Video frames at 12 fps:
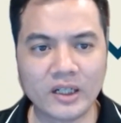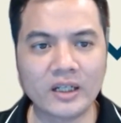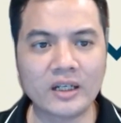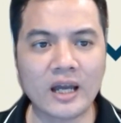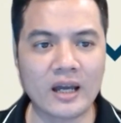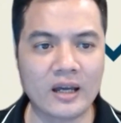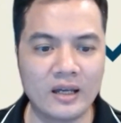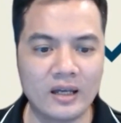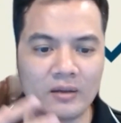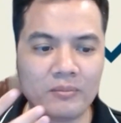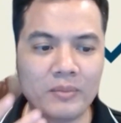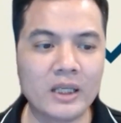Vậy nên là
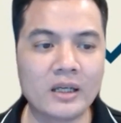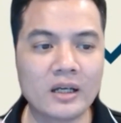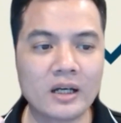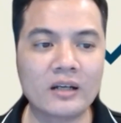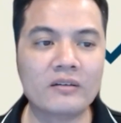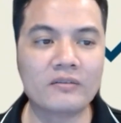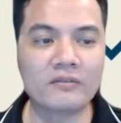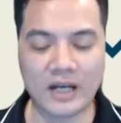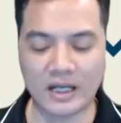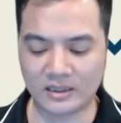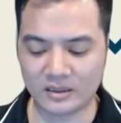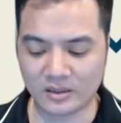mình cần
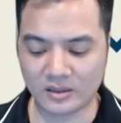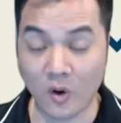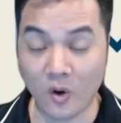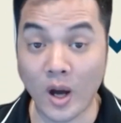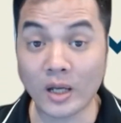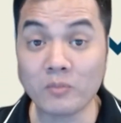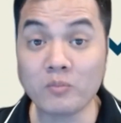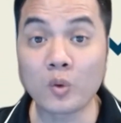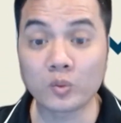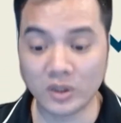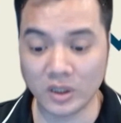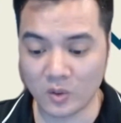phải có cái
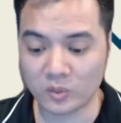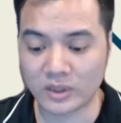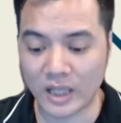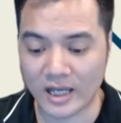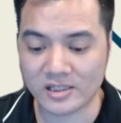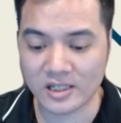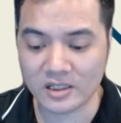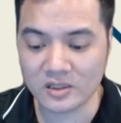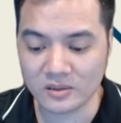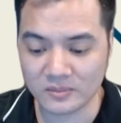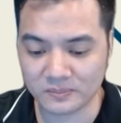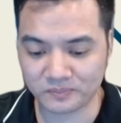mục tiêu tài
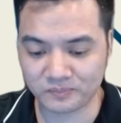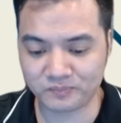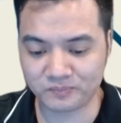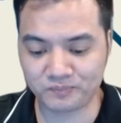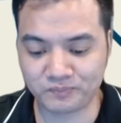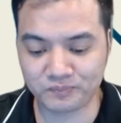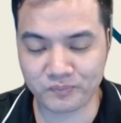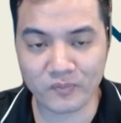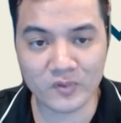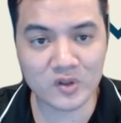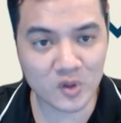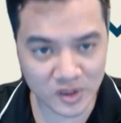chính
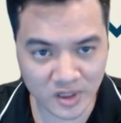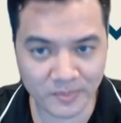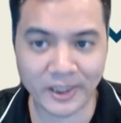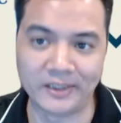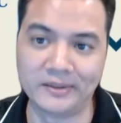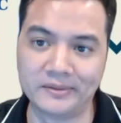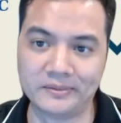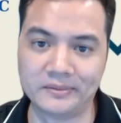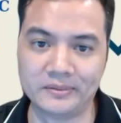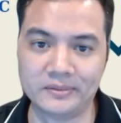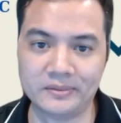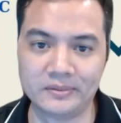cho riêng mình.
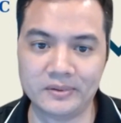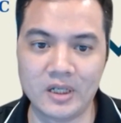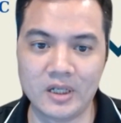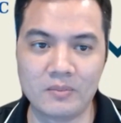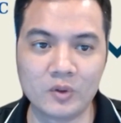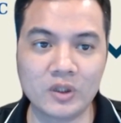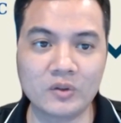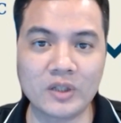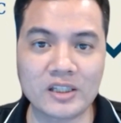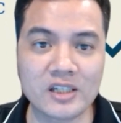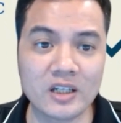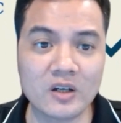Mục tiêu
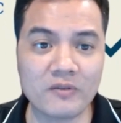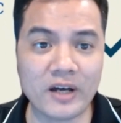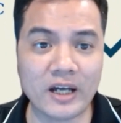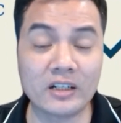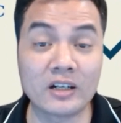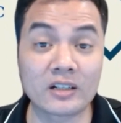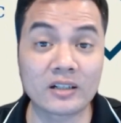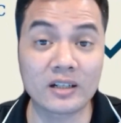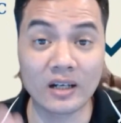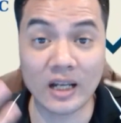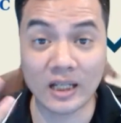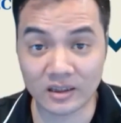tài chính nó phải được
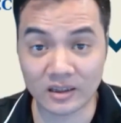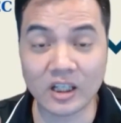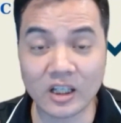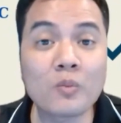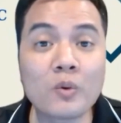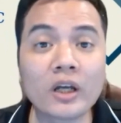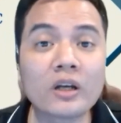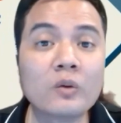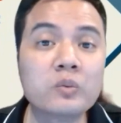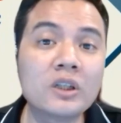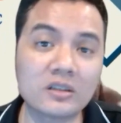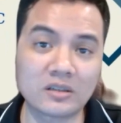đặt theo một cái
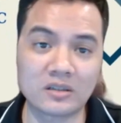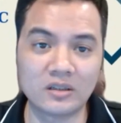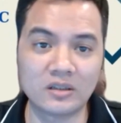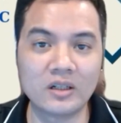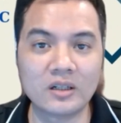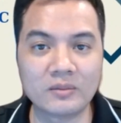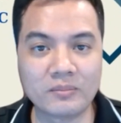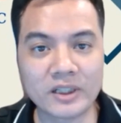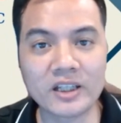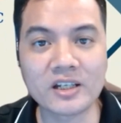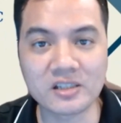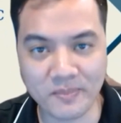công thức
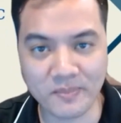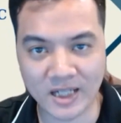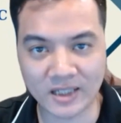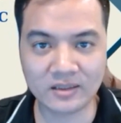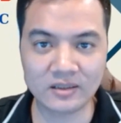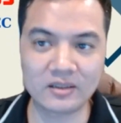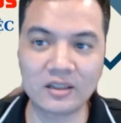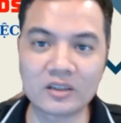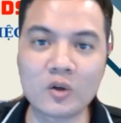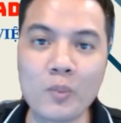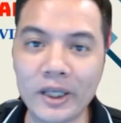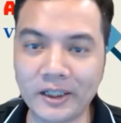mang tên là SMART, tức
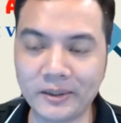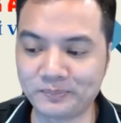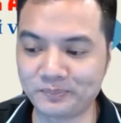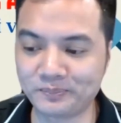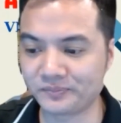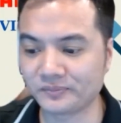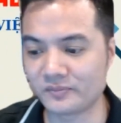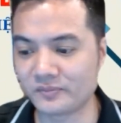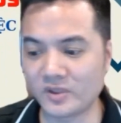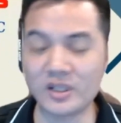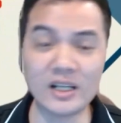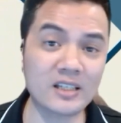là thông minh ấy.
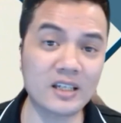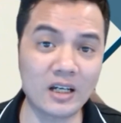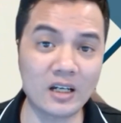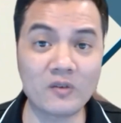Tức là gì?